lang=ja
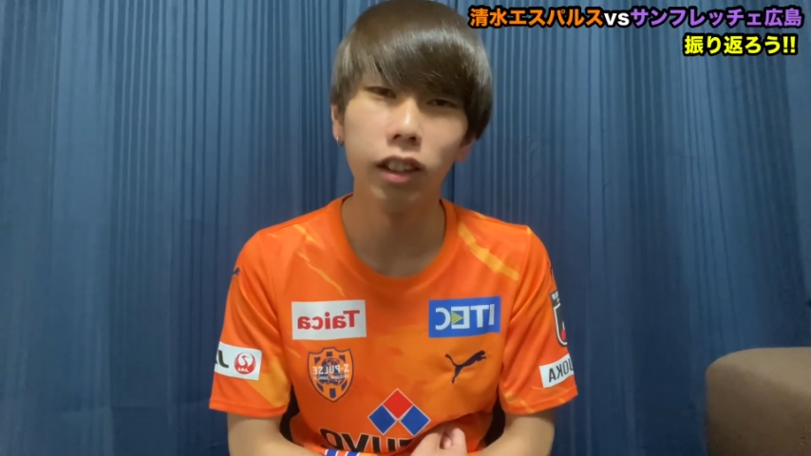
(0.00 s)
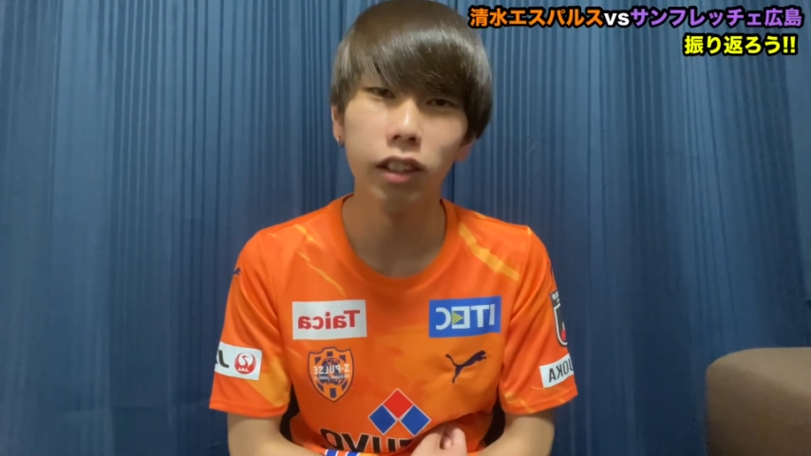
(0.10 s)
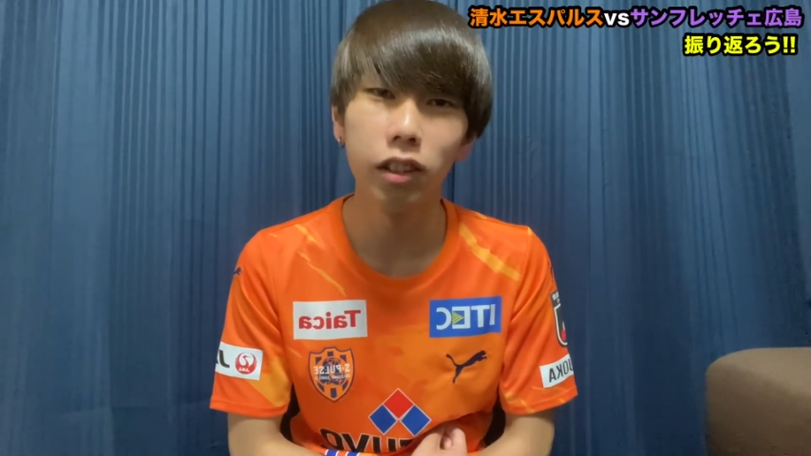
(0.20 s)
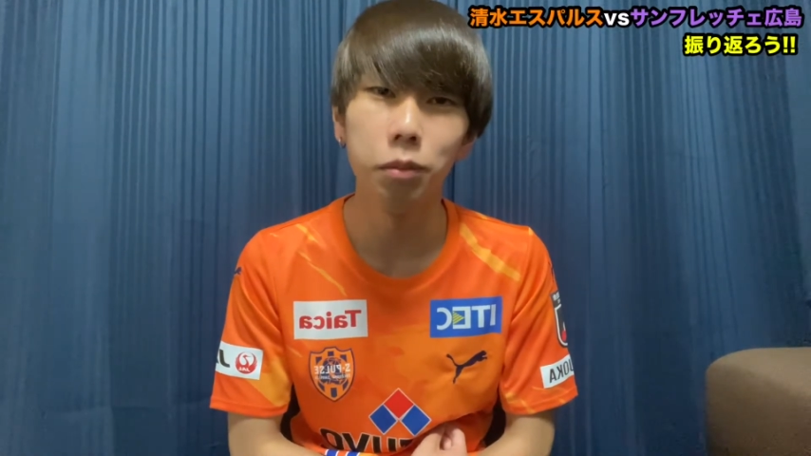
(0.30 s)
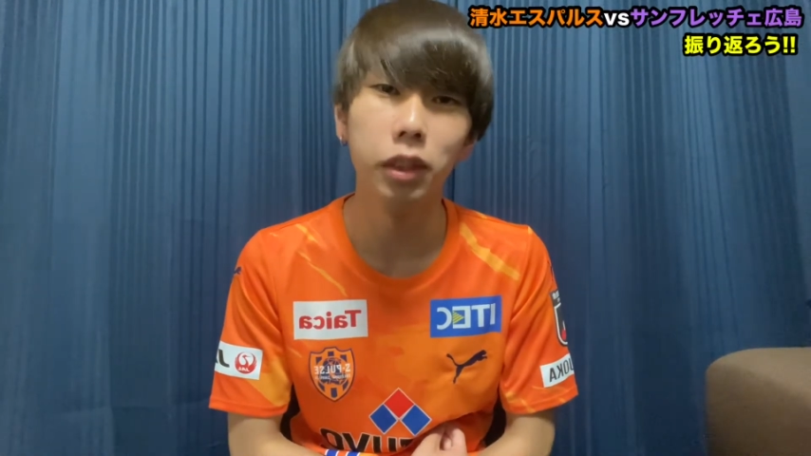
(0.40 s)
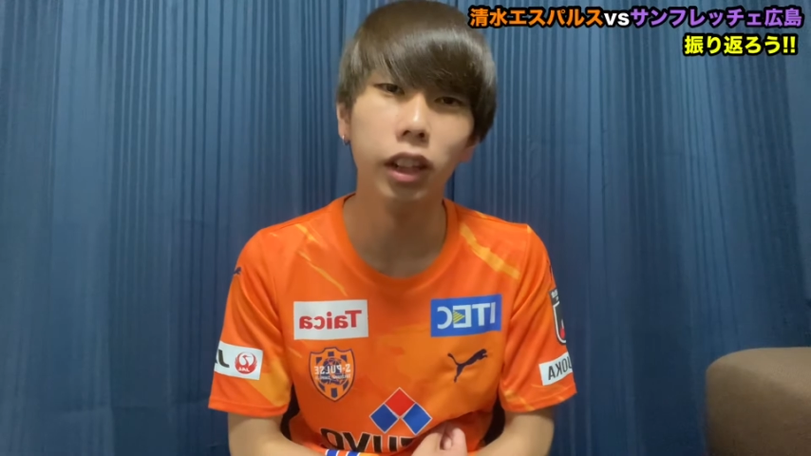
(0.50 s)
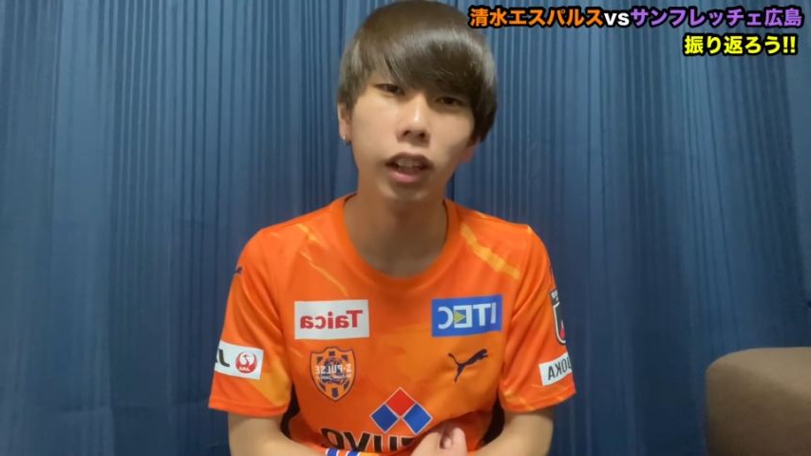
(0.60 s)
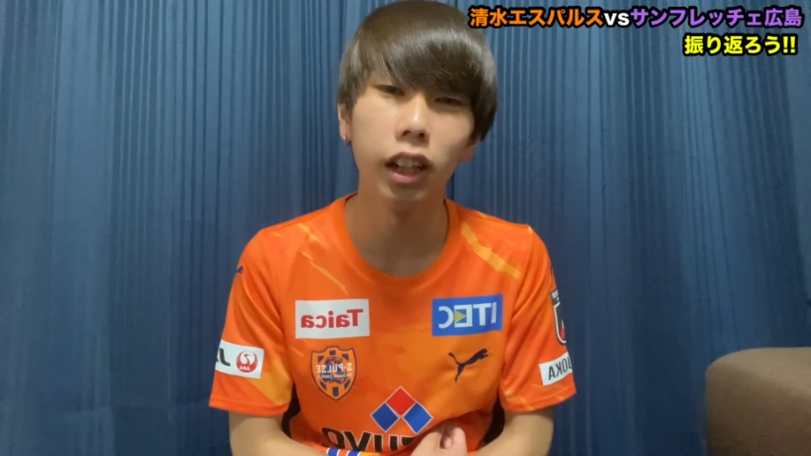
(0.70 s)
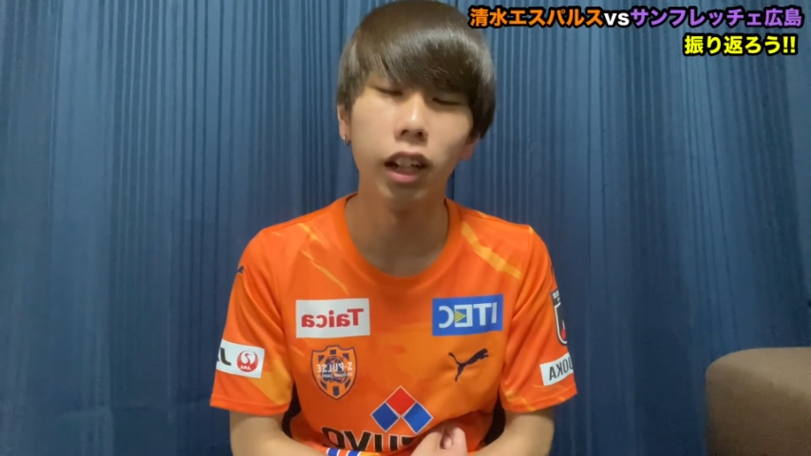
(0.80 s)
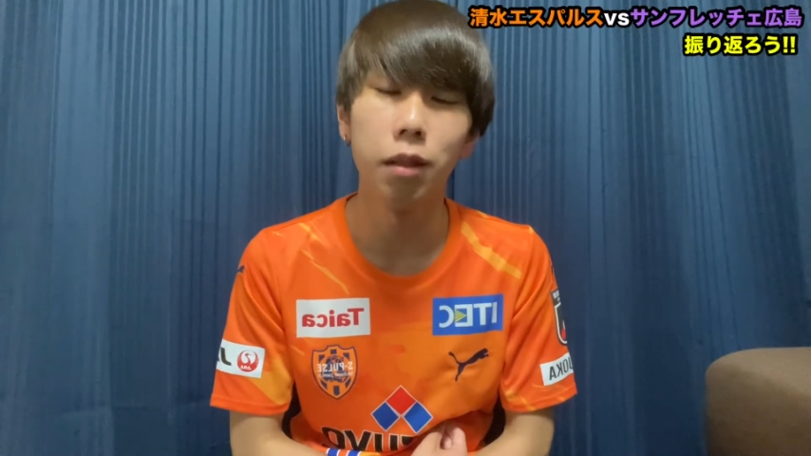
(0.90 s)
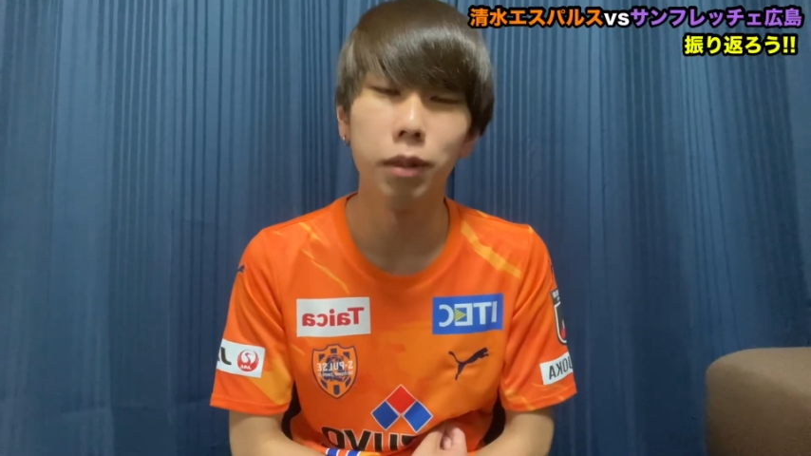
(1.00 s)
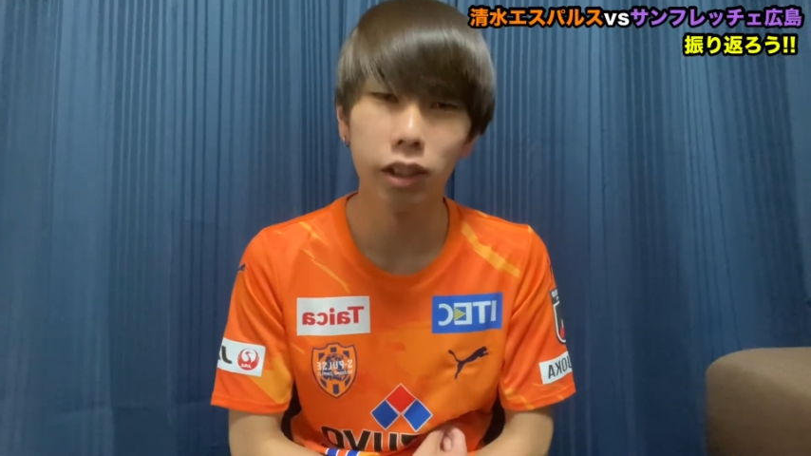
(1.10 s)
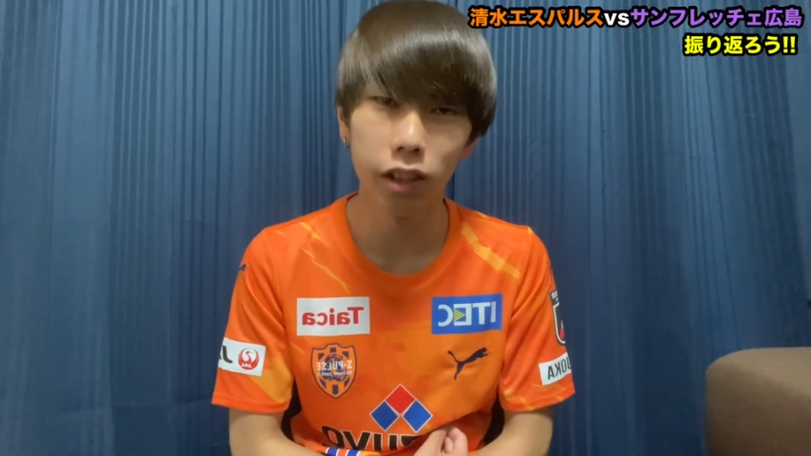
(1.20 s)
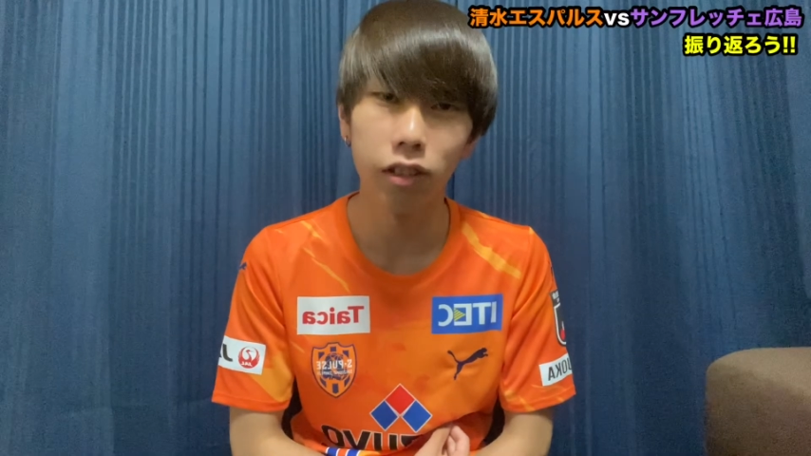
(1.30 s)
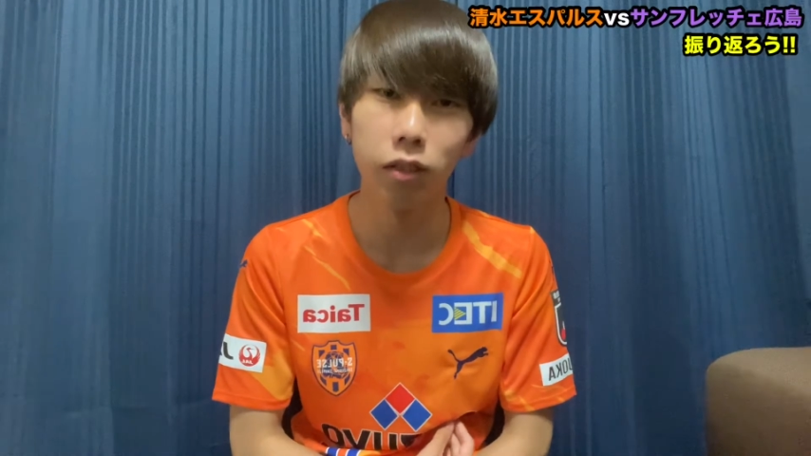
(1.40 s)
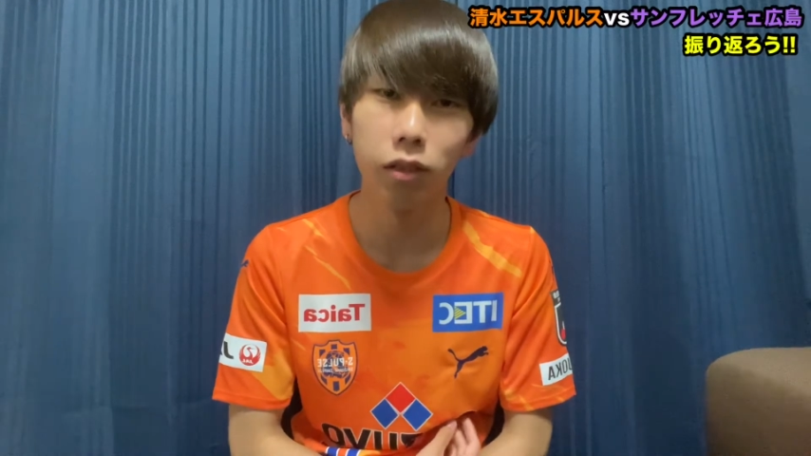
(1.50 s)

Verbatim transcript: たシーンも何回かありましたし